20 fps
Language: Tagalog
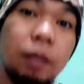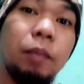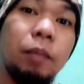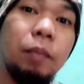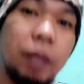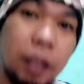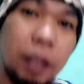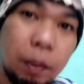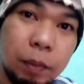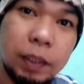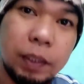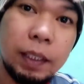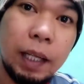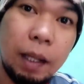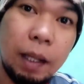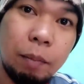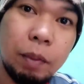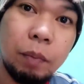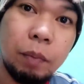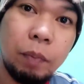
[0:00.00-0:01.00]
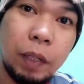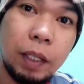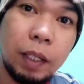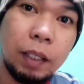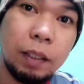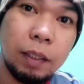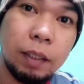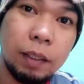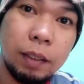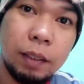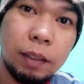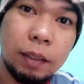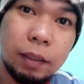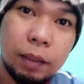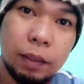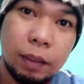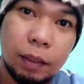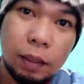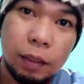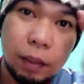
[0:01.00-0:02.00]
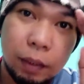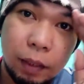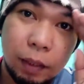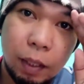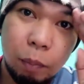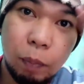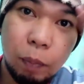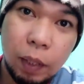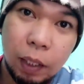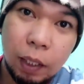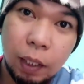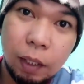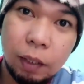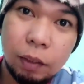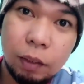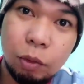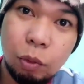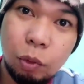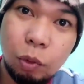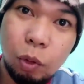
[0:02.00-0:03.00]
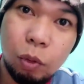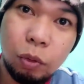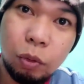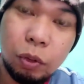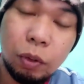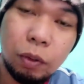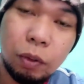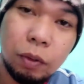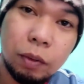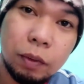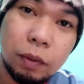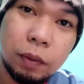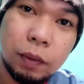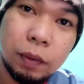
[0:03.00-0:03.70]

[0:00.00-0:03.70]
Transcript: Maraming salamat pa rin. Napakalaking tulong nyo.